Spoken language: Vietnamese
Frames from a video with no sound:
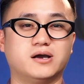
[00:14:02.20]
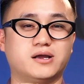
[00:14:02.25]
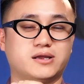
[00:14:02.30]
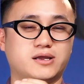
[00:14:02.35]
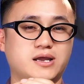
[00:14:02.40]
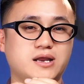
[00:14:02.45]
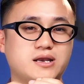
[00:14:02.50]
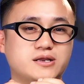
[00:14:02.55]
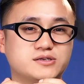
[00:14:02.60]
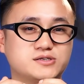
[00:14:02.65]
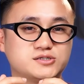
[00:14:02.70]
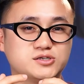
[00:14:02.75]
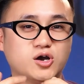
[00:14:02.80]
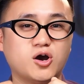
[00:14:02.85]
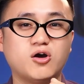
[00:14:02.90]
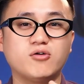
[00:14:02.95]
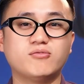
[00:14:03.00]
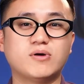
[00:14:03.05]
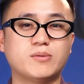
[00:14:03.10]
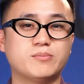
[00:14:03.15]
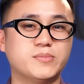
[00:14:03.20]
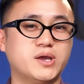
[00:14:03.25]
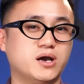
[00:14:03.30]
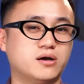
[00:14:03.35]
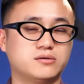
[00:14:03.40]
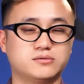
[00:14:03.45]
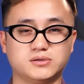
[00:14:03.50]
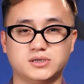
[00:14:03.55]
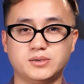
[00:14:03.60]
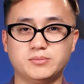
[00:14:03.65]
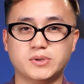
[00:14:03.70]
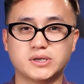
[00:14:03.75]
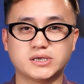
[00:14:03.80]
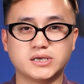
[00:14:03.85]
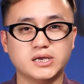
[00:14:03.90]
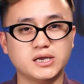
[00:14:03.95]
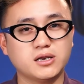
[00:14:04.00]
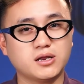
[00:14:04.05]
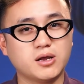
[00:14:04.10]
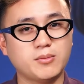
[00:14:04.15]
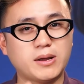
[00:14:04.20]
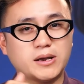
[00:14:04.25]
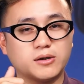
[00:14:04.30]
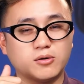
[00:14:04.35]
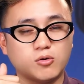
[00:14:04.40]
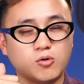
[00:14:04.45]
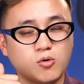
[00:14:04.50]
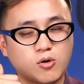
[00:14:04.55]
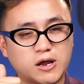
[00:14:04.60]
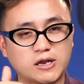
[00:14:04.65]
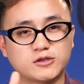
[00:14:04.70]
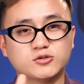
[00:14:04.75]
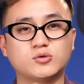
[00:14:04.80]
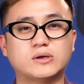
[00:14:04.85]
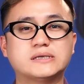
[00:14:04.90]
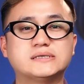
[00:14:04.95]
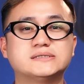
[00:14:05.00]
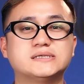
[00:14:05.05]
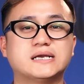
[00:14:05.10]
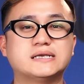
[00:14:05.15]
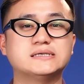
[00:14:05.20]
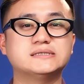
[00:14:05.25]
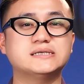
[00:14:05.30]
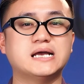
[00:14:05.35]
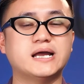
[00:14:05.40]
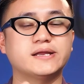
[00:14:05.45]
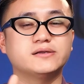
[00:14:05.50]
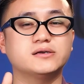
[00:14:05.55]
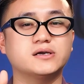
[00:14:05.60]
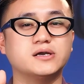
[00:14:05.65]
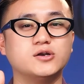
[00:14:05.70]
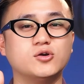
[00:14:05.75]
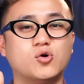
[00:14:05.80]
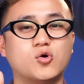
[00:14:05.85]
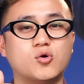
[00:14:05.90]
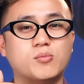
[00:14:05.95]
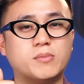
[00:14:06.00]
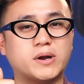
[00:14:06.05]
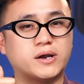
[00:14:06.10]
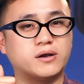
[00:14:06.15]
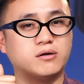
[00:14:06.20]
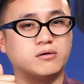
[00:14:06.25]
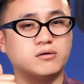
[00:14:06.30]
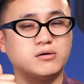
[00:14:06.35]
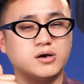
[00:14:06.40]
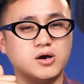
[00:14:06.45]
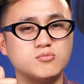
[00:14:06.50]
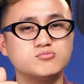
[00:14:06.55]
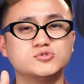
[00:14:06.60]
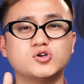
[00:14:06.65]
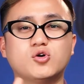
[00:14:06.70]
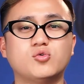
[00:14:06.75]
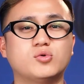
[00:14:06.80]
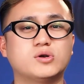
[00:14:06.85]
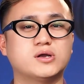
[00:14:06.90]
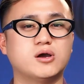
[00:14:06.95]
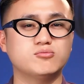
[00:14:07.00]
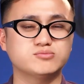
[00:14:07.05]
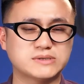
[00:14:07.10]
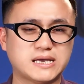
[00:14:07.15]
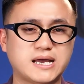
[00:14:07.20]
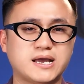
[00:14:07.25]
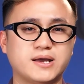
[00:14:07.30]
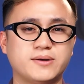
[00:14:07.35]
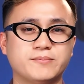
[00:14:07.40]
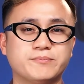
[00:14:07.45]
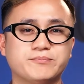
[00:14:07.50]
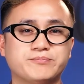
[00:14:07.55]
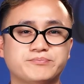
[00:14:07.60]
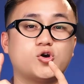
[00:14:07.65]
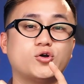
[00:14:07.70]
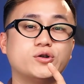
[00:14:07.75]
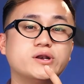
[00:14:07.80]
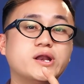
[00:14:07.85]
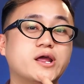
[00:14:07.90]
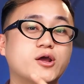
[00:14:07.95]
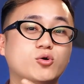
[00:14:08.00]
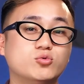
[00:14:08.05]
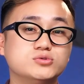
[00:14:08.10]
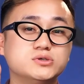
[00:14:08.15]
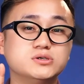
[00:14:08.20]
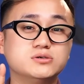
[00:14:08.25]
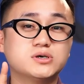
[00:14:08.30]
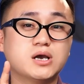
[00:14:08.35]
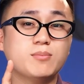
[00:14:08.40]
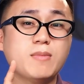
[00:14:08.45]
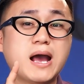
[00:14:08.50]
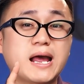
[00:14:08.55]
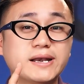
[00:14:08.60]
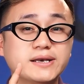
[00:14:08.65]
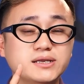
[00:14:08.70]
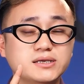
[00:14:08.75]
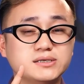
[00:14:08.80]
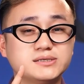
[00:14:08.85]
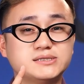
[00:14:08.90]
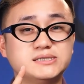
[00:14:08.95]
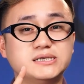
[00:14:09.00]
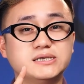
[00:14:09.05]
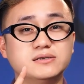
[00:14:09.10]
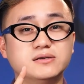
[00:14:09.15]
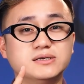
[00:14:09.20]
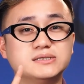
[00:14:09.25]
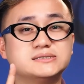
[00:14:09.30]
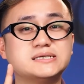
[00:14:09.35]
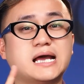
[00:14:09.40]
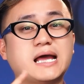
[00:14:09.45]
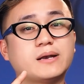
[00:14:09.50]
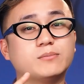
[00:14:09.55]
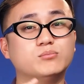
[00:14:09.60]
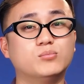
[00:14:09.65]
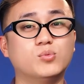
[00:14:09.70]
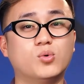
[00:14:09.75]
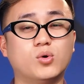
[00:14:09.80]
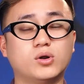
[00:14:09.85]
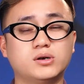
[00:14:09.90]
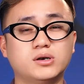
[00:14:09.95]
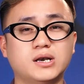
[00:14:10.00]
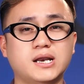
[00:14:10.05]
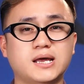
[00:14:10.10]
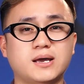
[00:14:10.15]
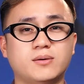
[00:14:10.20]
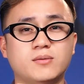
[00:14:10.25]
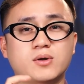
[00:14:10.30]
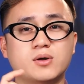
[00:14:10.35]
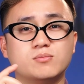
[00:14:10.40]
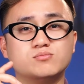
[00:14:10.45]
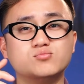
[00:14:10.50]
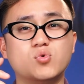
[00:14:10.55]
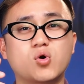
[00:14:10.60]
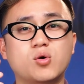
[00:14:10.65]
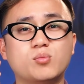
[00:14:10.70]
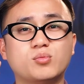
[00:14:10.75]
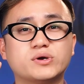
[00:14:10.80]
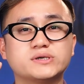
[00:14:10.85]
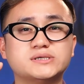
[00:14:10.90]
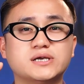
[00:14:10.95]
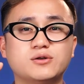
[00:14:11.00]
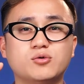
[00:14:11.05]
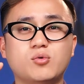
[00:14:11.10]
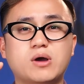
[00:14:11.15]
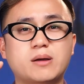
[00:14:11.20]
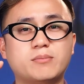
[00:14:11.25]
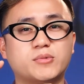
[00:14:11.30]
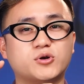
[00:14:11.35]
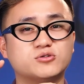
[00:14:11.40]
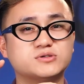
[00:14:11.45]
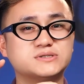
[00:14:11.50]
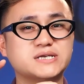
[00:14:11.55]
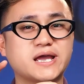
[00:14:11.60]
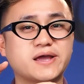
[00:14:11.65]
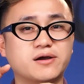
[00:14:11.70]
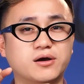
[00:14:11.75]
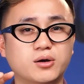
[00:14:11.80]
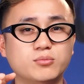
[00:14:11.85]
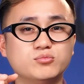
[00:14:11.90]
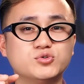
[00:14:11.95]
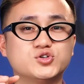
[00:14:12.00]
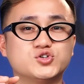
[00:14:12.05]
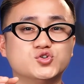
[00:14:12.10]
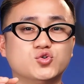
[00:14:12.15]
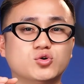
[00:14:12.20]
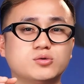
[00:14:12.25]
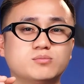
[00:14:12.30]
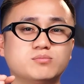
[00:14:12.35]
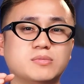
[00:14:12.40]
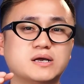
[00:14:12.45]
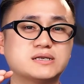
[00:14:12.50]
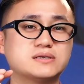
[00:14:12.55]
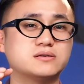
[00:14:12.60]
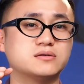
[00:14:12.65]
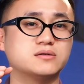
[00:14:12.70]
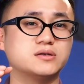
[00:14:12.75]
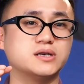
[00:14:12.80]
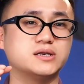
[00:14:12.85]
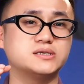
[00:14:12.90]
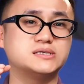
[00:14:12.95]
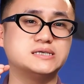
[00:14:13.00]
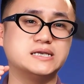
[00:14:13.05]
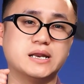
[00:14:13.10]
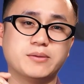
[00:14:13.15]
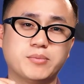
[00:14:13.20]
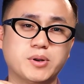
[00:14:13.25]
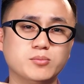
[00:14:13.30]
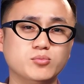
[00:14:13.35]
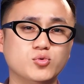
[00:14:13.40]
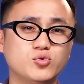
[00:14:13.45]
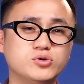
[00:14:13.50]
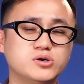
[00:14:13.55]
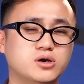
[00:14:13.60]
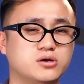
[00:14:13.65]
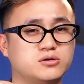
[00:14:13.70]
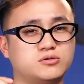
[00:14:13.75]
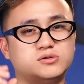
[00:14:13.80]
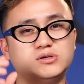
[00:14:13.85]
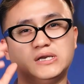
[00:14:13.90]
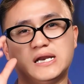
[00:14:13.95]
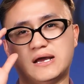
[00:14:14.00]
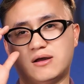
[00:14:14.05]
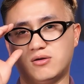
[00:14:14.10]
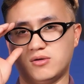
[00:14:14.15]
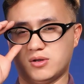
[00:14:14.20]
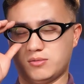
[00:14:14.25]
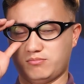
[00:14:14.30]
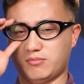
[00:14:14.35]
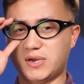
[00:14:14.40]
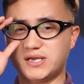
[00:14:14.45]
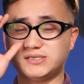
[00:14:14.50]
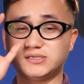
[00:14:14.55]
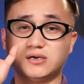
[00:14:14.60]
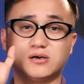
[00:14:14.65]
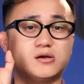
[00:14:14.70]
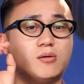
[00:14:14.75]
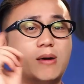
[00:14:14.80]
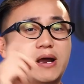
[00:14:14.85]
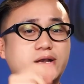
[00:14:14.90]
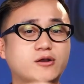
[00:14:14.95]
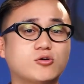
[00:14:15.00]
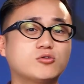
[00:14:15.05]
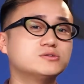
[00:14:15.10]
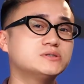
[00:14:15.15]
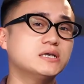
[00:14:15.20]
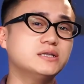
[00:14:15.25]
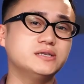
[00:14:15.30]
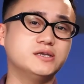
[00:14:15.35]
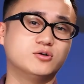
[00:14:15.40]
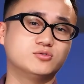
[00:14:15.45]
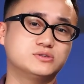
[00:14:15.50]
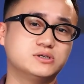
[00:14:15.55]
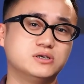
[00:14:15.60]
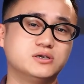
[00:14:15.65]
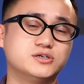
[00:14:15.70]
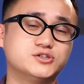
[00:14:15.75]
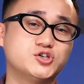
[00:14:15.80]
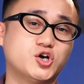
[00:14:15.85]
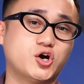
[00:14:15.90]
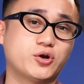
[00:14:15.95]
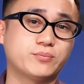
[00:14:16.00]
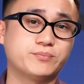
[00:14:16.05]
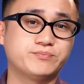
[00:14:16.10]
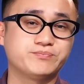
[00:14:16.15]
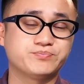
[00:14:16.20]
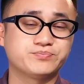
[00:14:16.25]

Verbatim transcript: người hay là cho vào miệng thì mình nghĩ các bạn hoàn toàn tránh xa những cái đồ mà nó không rõ nguồn gốc ra còn nếu như các bạn ấy chỉ đơn giản muốn là mua một cái chai nước hoa mà nó rẻ hơn một chút mà chỉ để biết mùi hương nó như nào bây giờ các bạn đã có rất nhiều sự lựa chọn